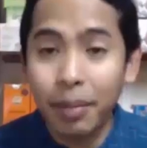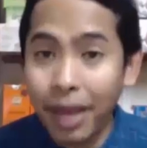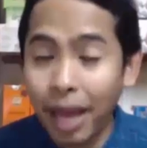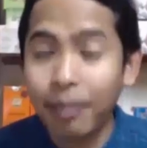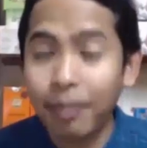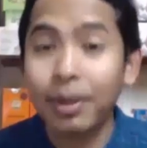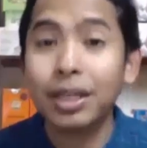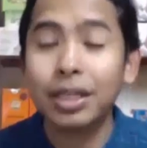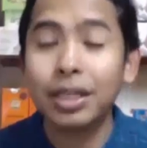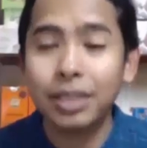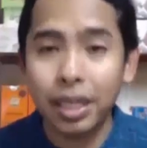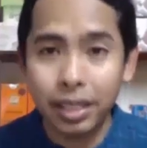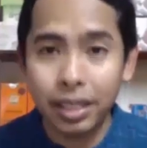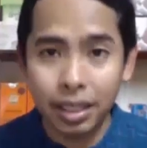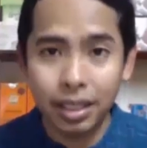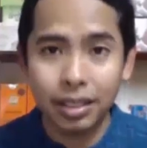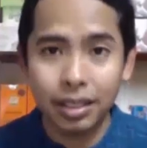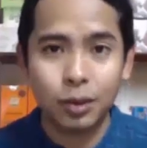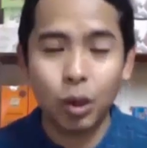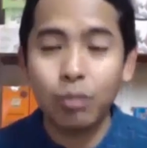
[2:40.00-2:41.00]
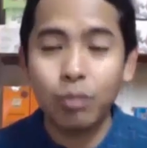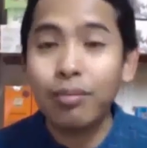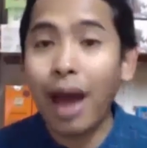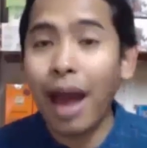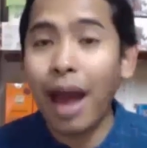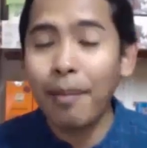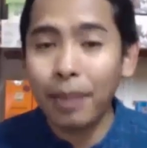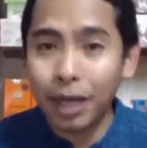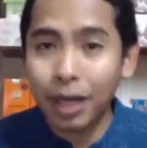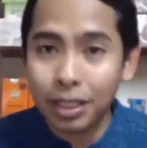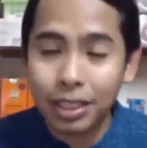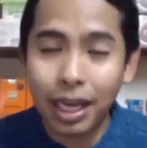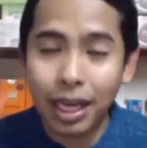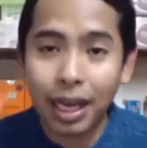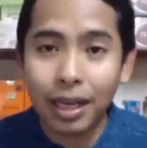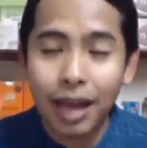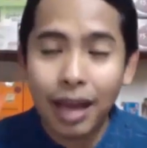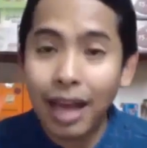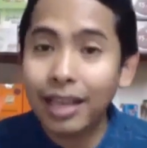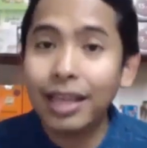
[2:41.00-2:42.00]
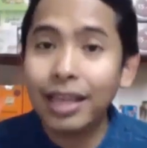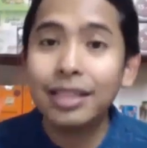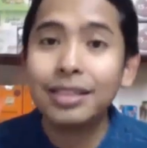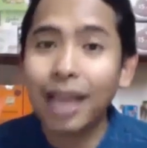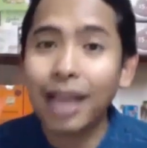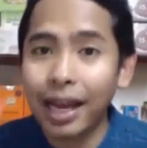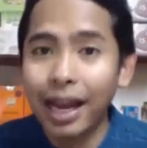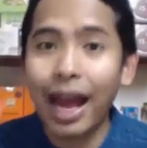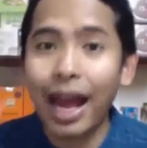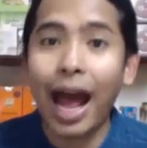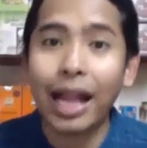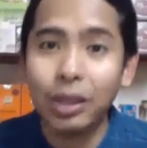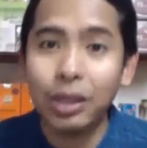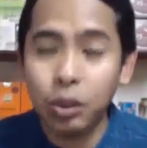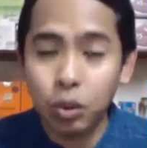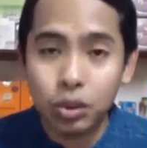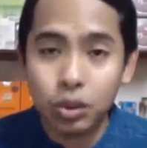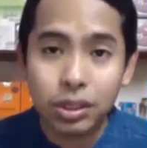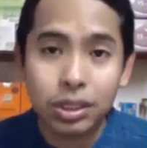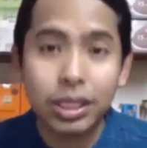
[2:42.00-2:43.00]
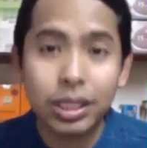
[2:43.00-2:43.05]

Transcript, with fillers: เสบียงมันก็จะเยอะต้นไม้มันก็จะได้กินสารอาหารอยู่